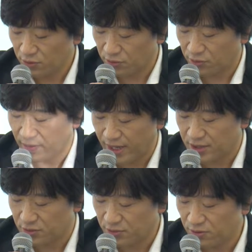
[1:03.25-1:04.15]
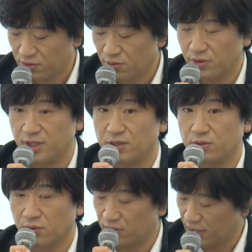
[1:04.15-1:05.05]
標とは自分の商品
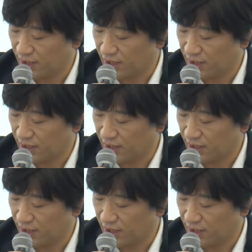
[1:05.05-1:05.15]
と